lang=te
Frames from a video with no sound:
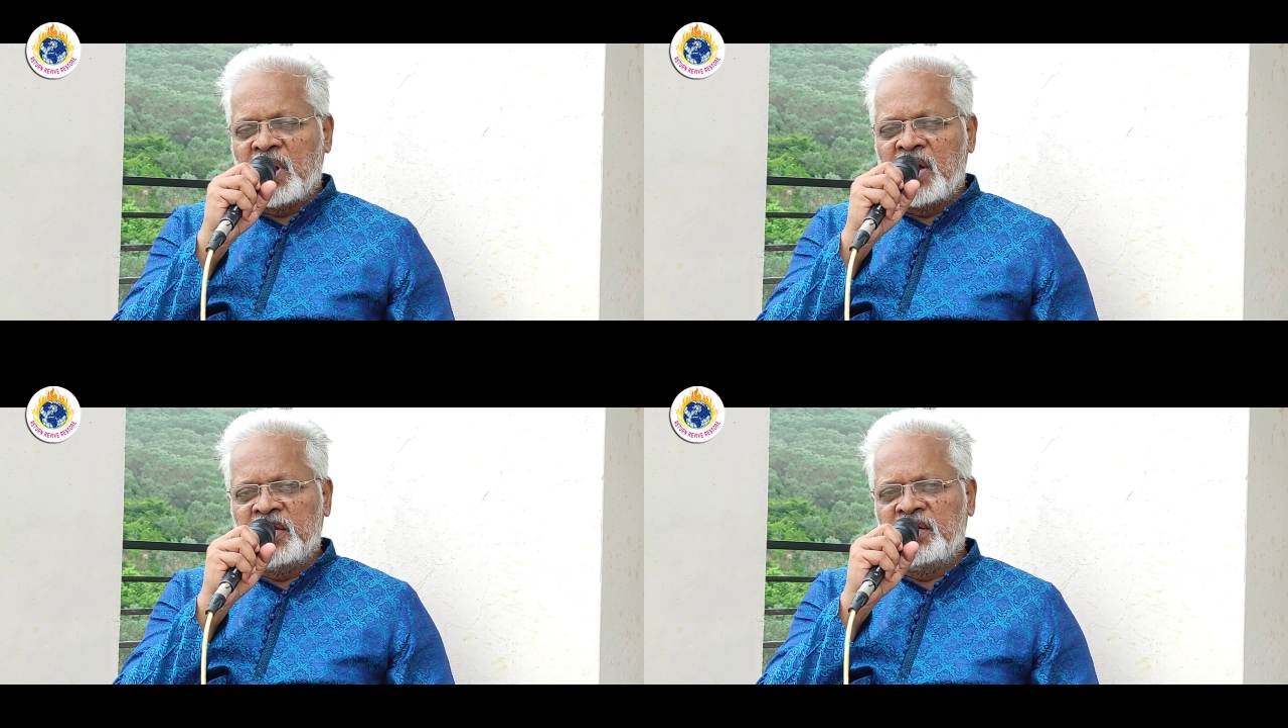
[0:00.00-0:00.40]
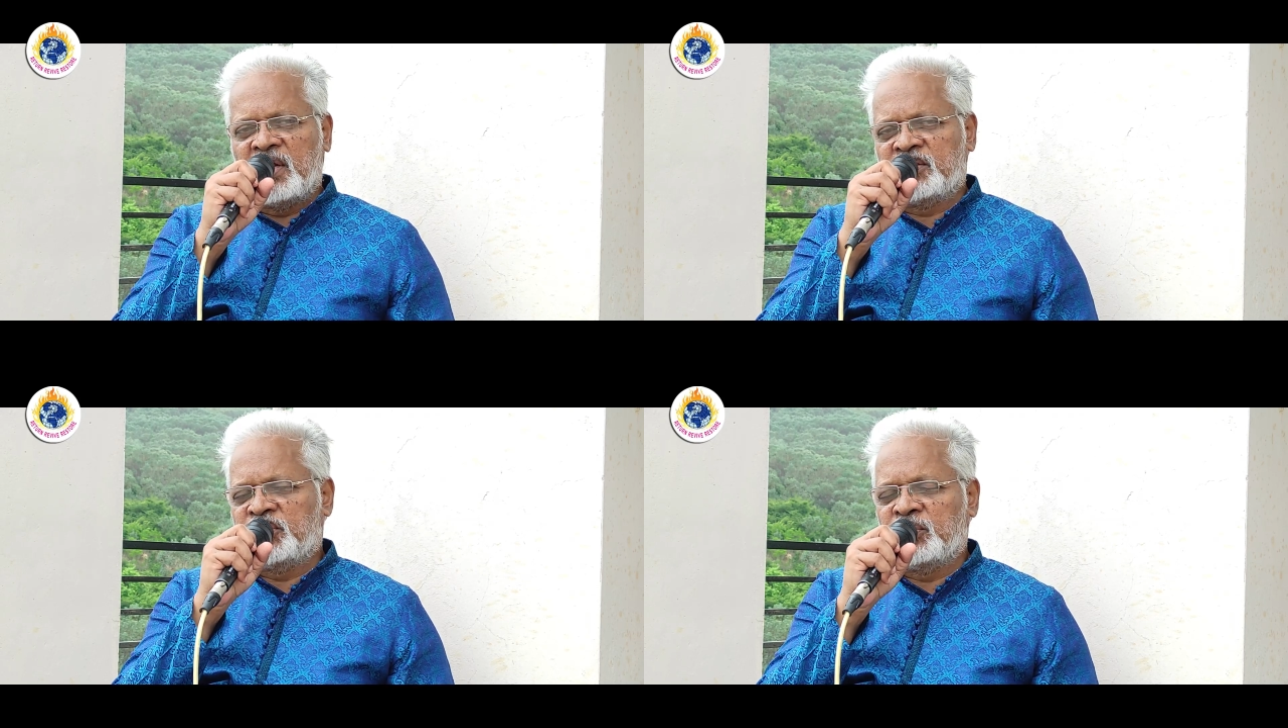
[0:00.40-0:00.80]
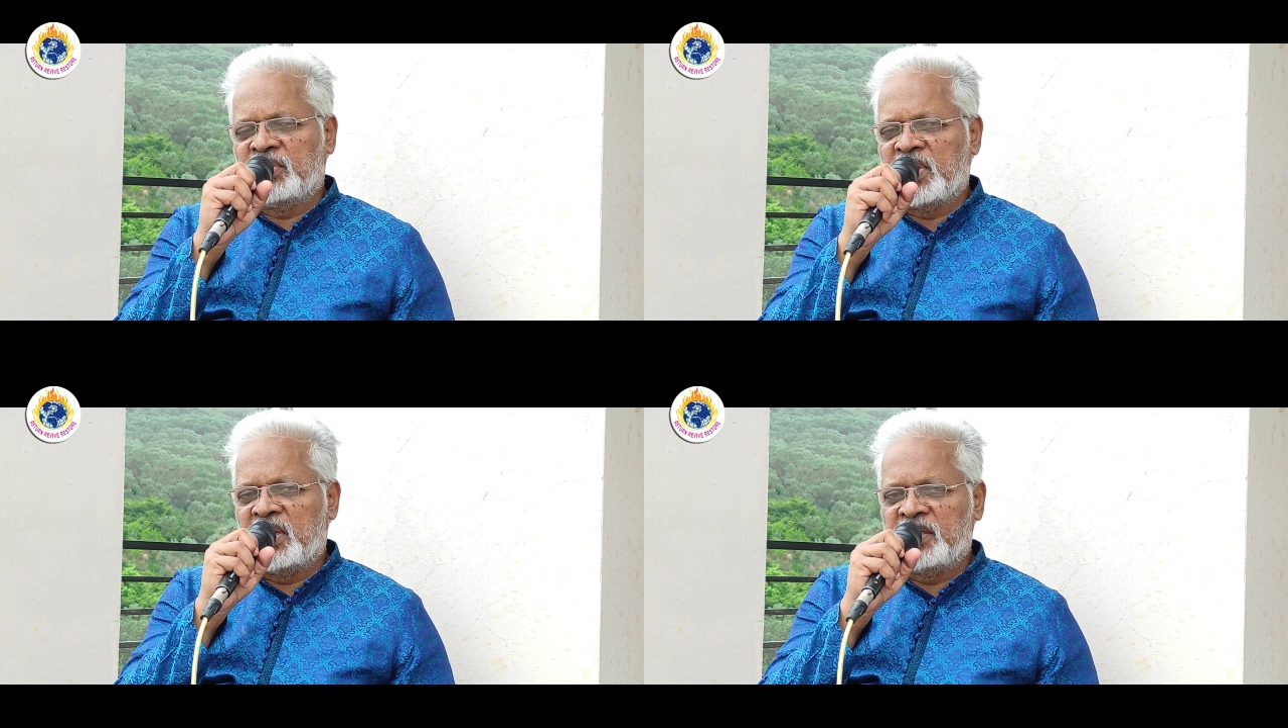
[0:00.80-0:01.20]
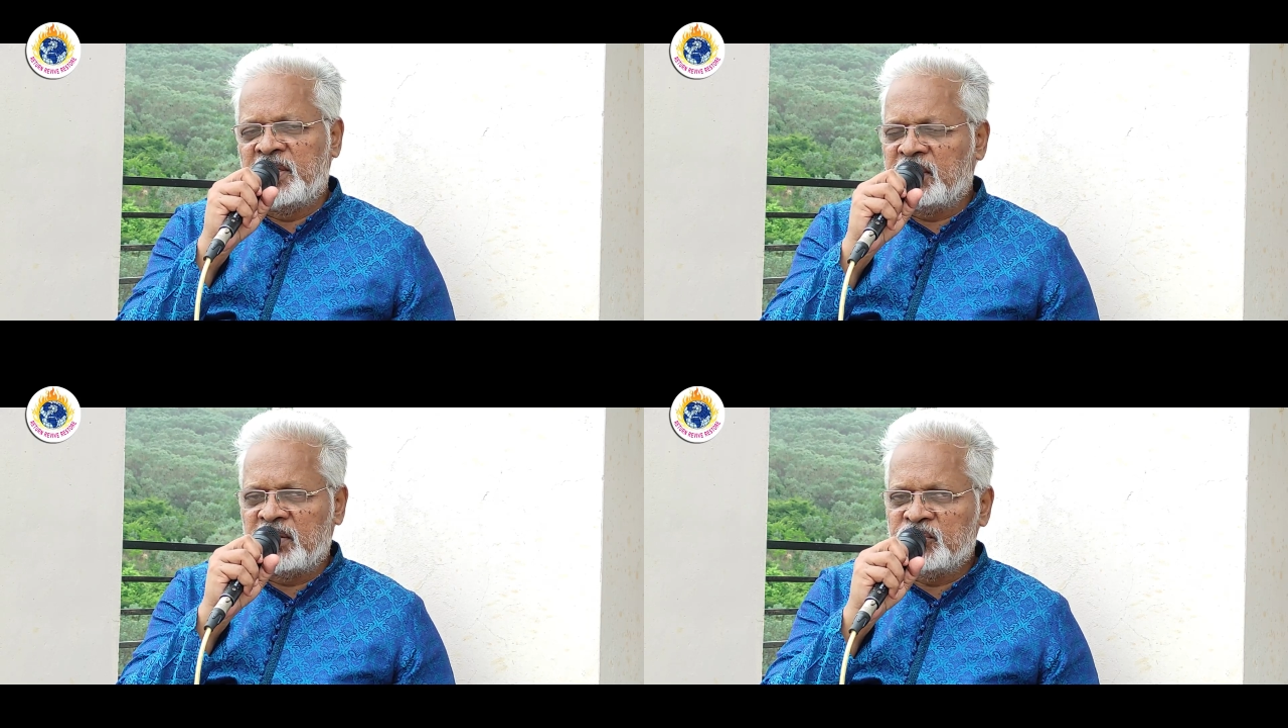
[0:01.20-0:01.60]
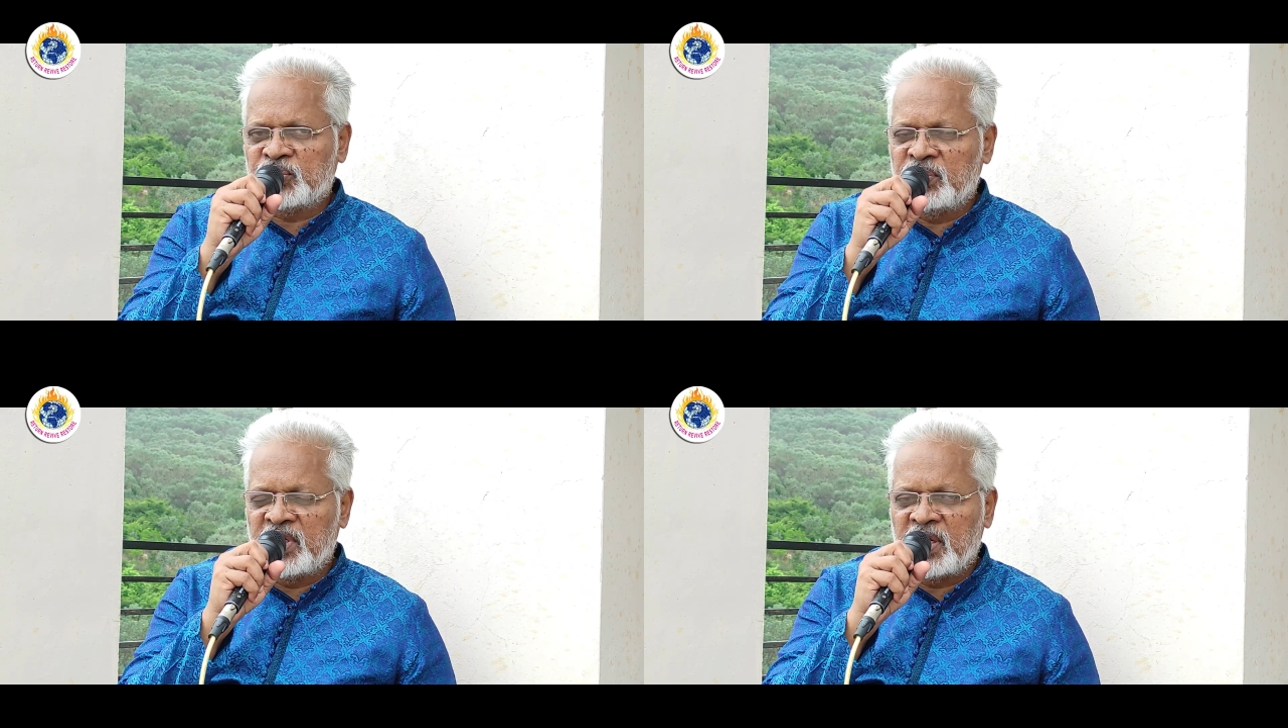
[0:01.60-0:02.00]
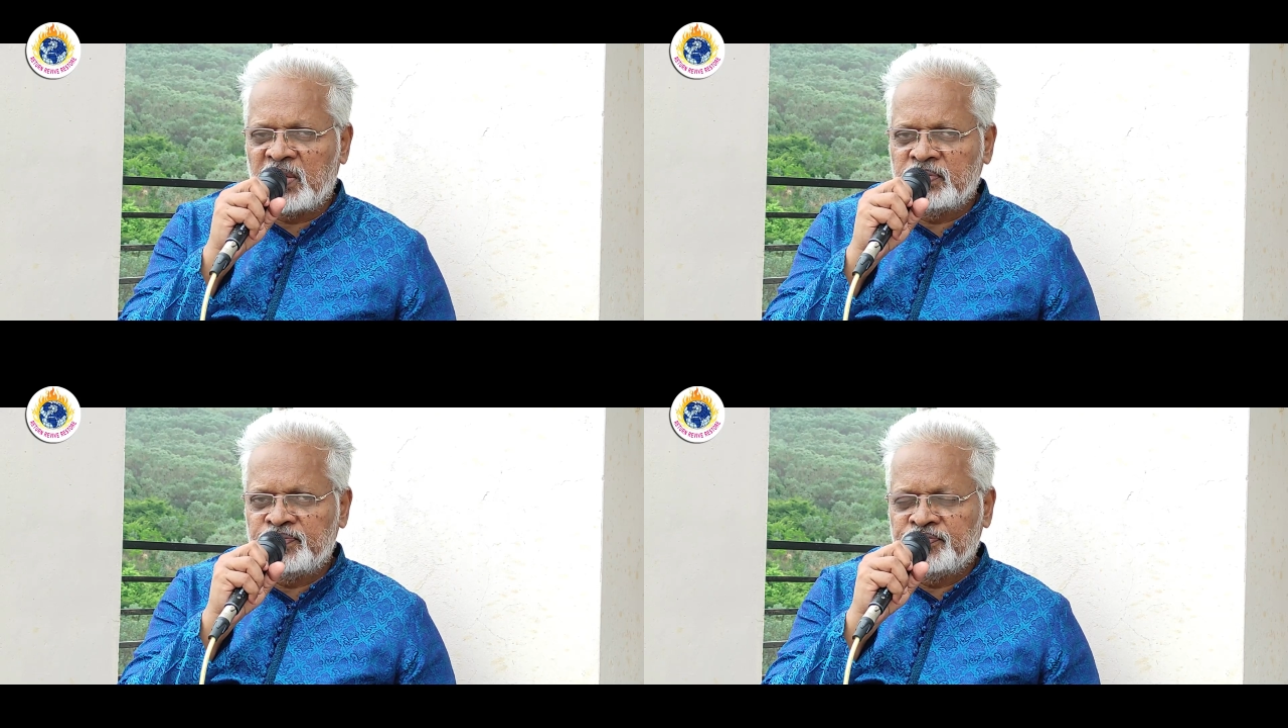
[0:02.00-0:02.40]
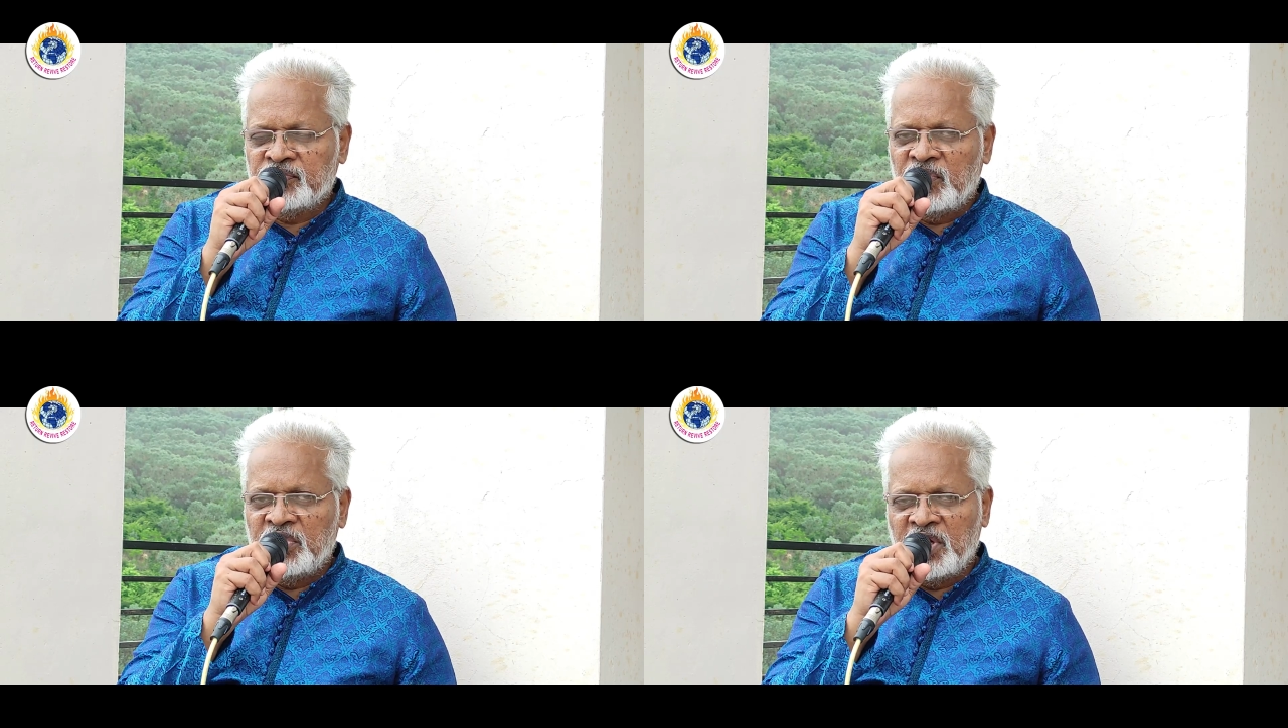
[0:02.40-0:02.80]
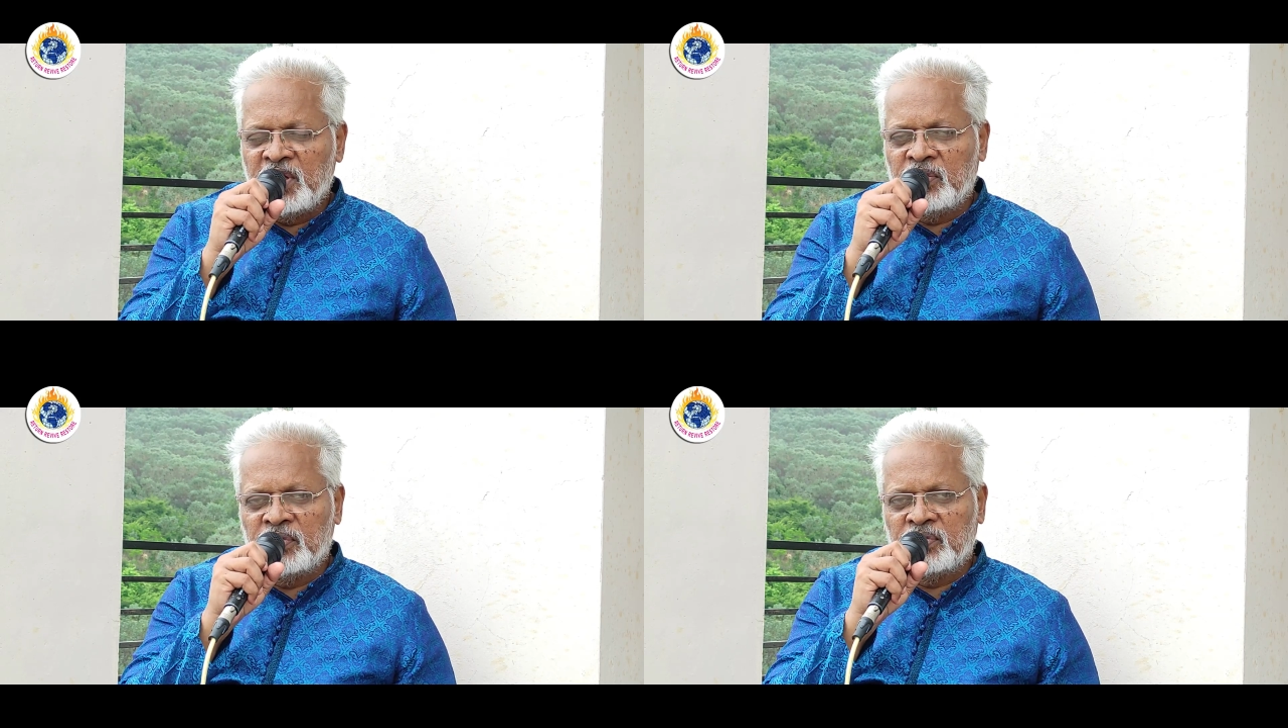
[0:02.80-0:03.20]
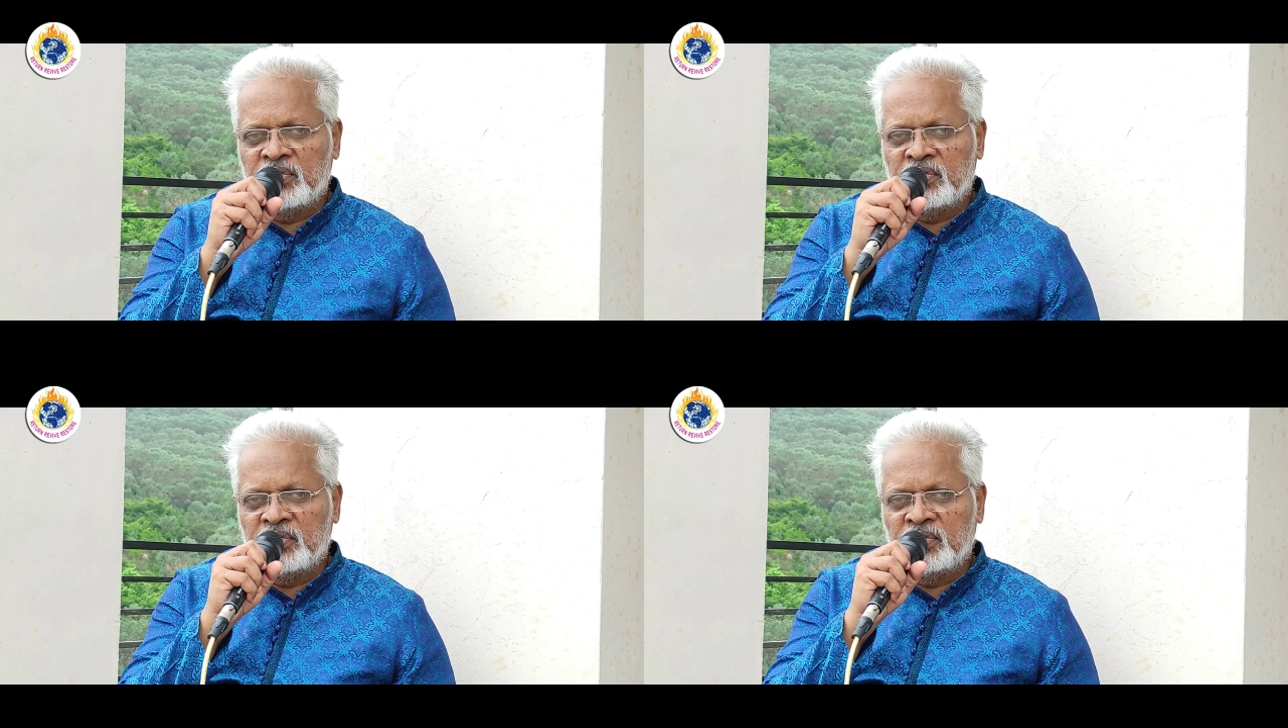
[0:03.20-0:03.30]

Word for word: ఆయన్ని రక్షకుడిగా అంగీకరించకుండా నేను